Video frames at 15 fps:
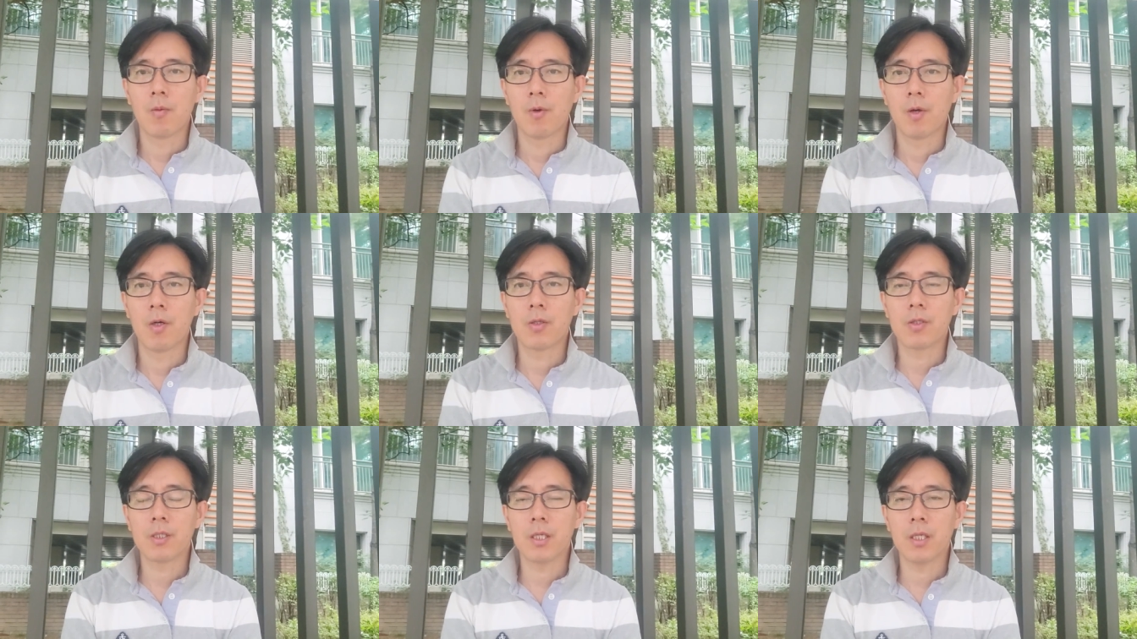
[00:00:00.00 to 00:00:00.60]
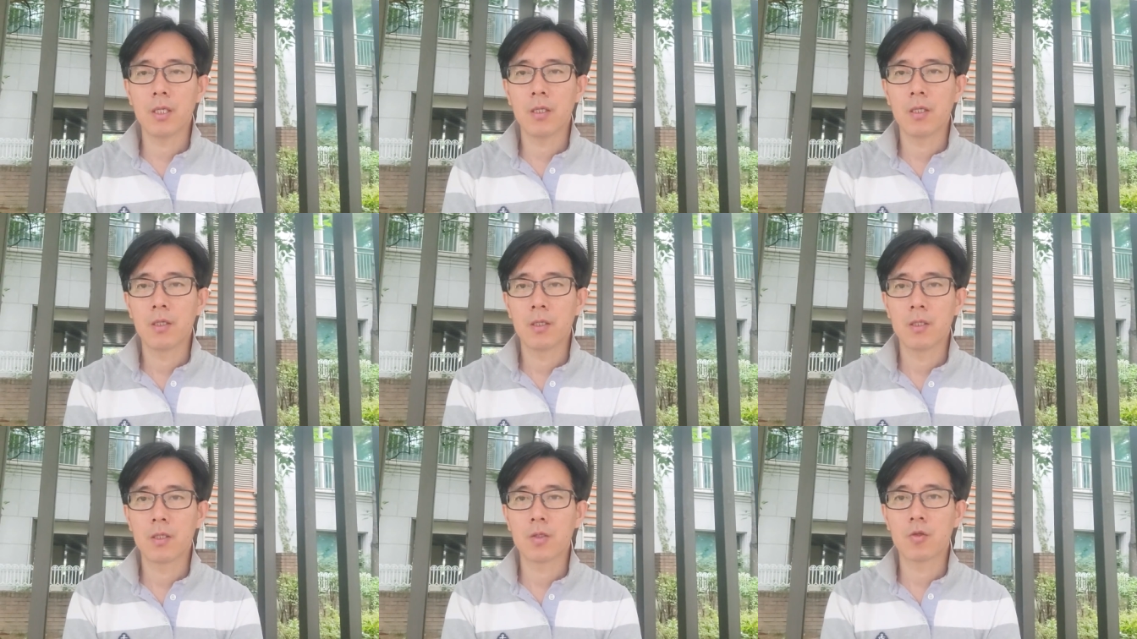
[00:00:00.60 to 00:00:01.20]
어디에
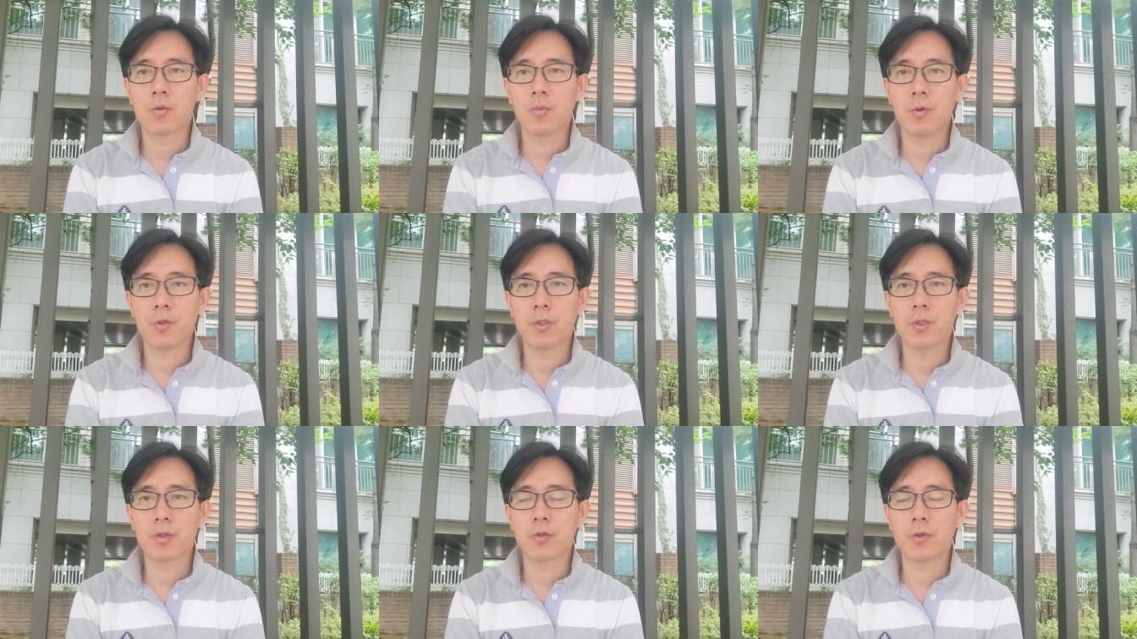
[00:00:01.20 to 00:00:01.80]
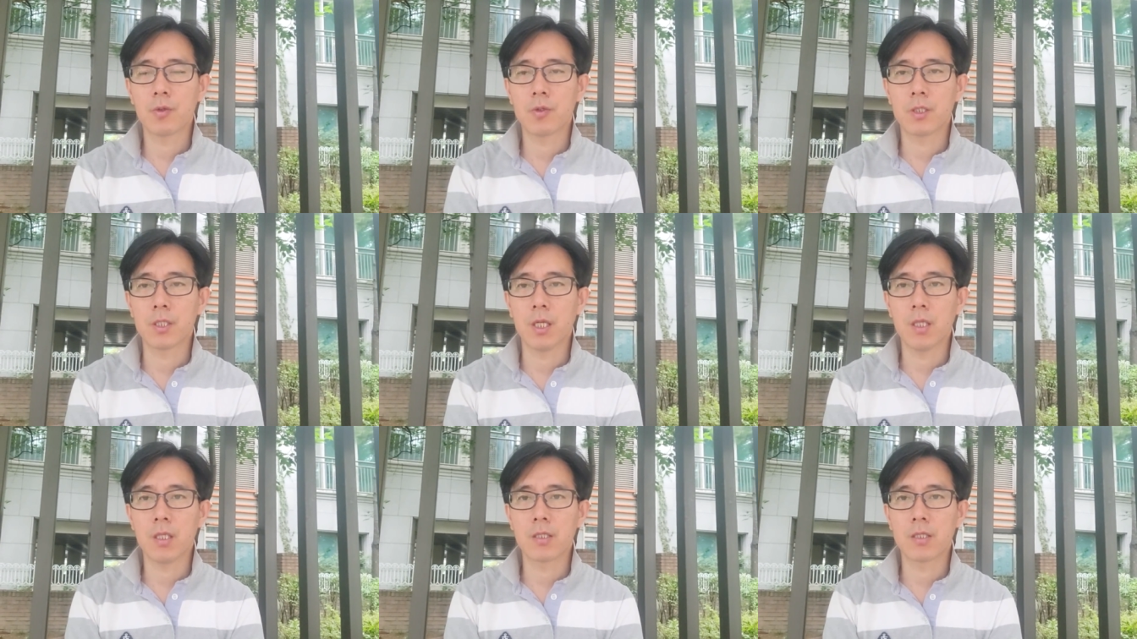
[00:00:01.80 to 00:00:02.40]
이제 주 포인트를 두고
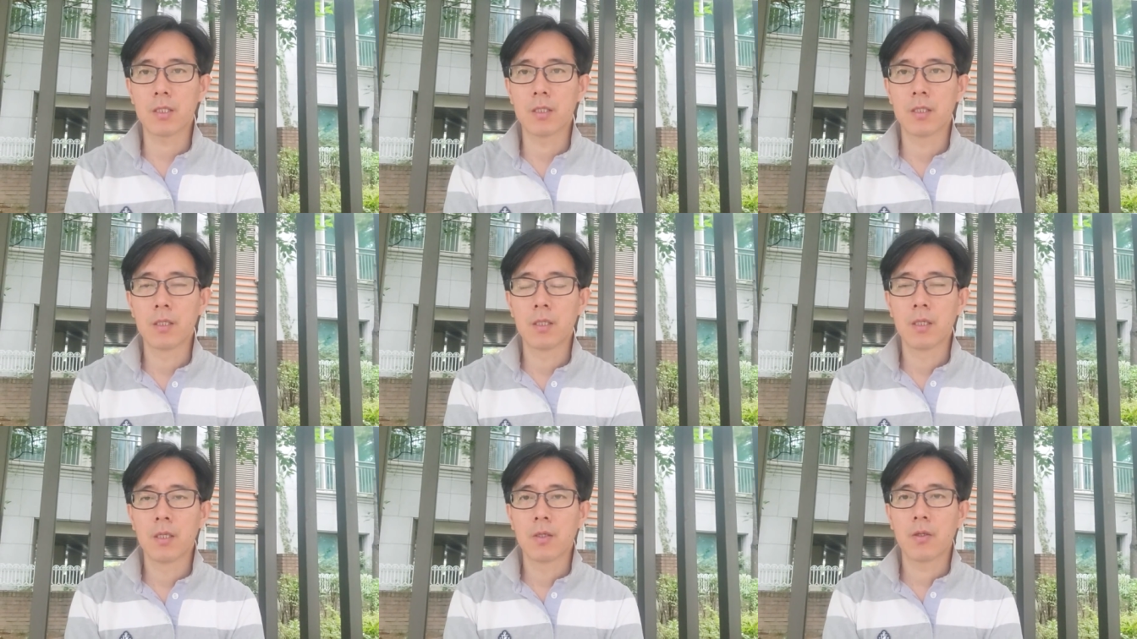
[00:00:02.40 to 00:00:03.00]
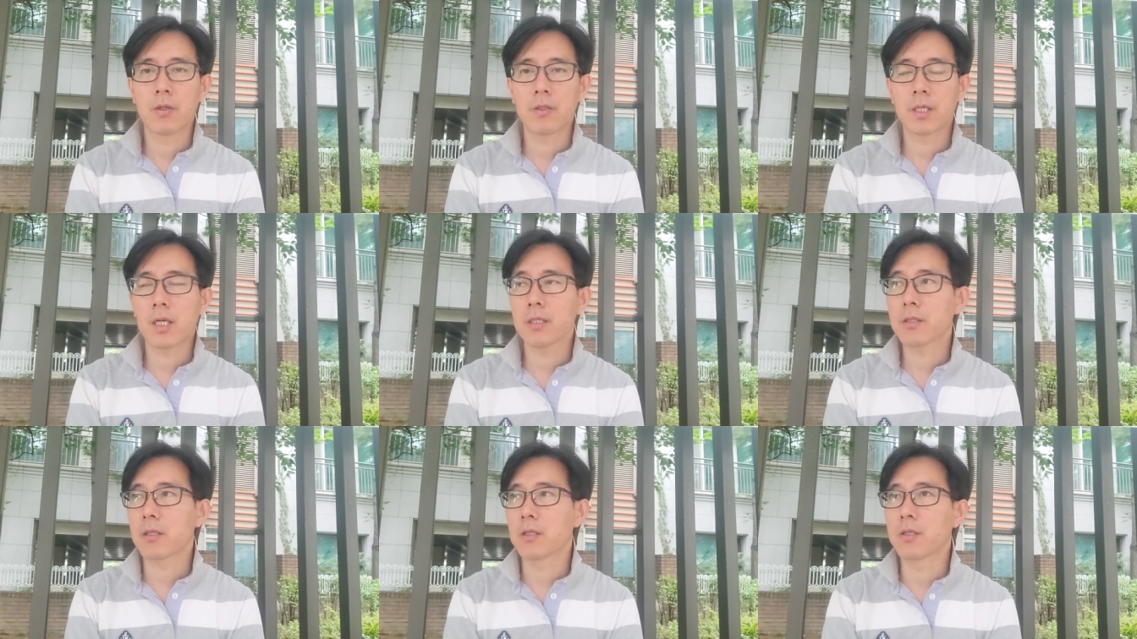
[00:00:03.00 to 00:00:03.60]
지내야 될지 그런
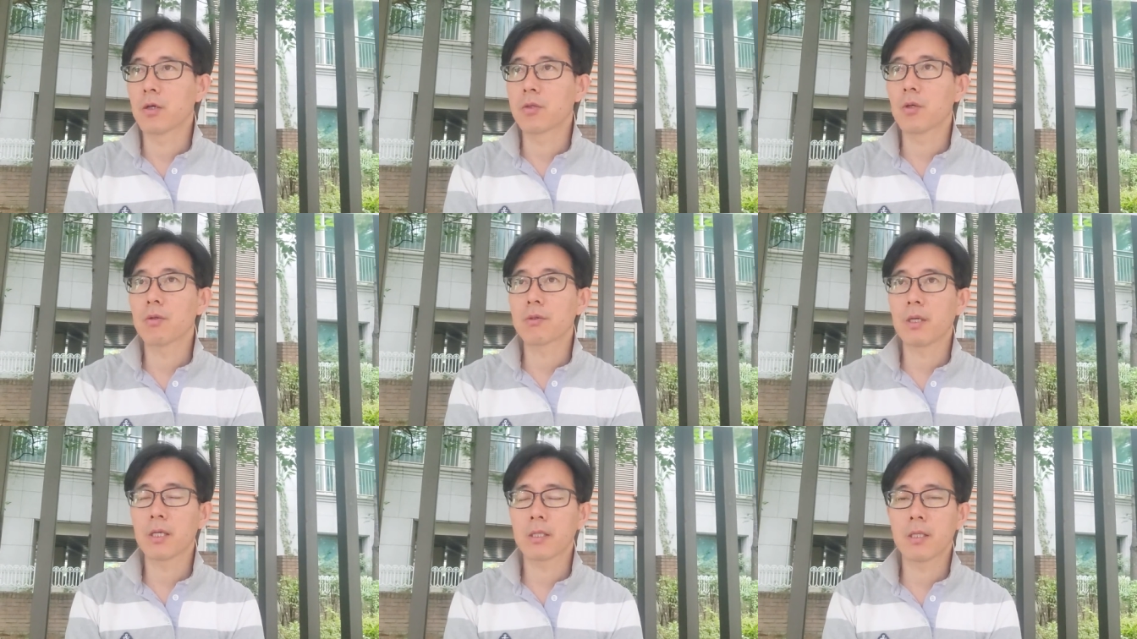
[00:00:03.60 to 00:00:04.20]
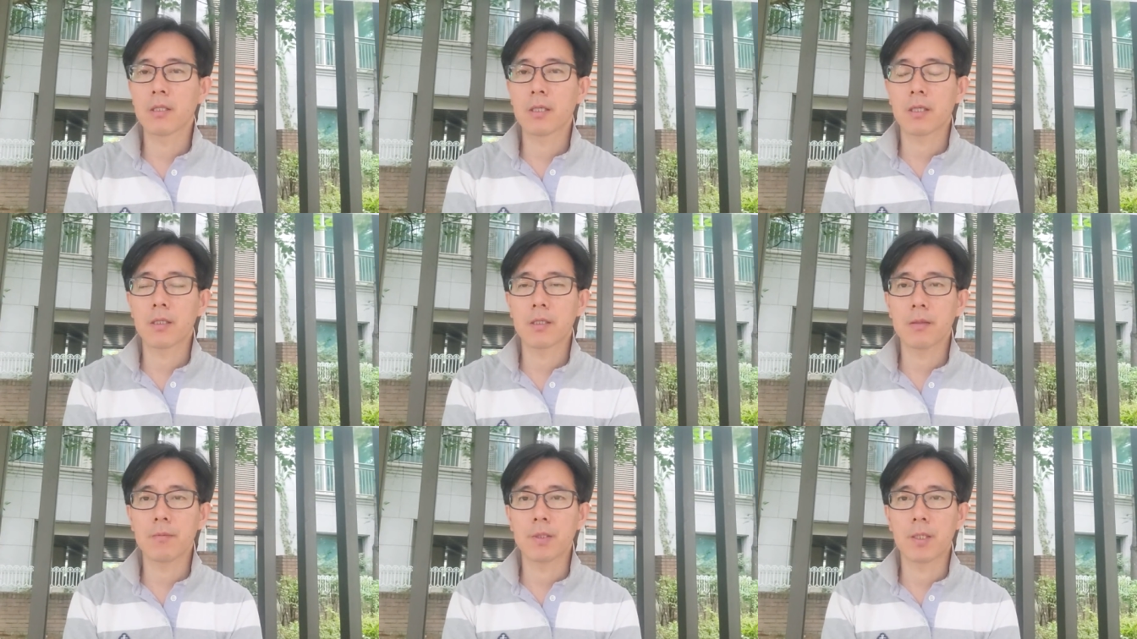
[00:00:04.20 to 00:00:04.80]
생각들을 더더욱더 하게
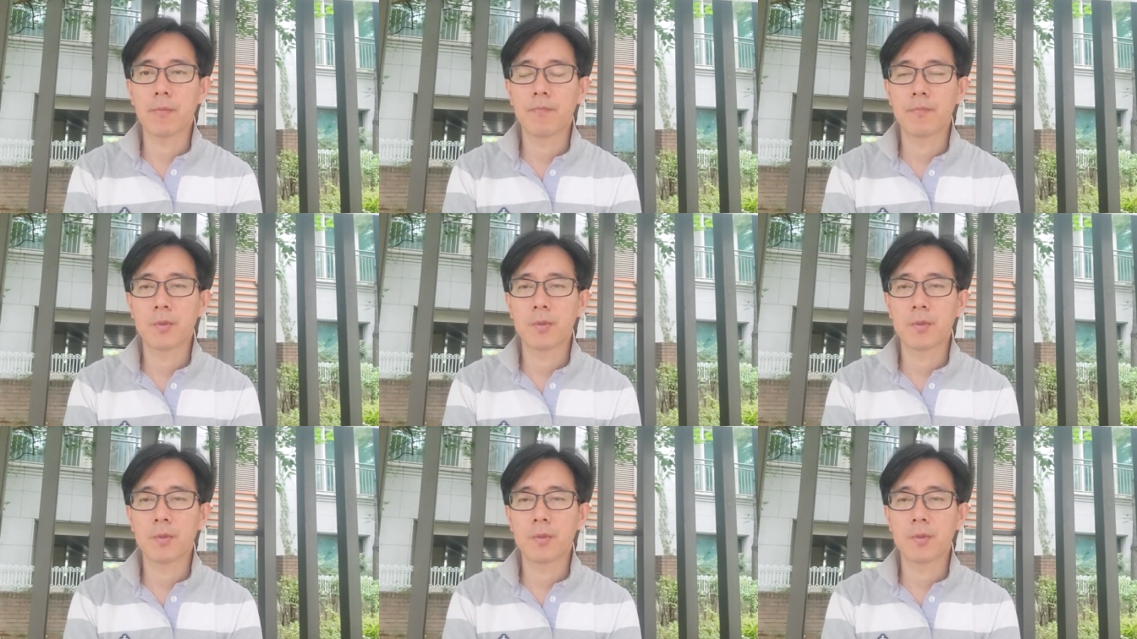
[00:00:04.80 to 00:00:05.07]
된다라는 겁니다.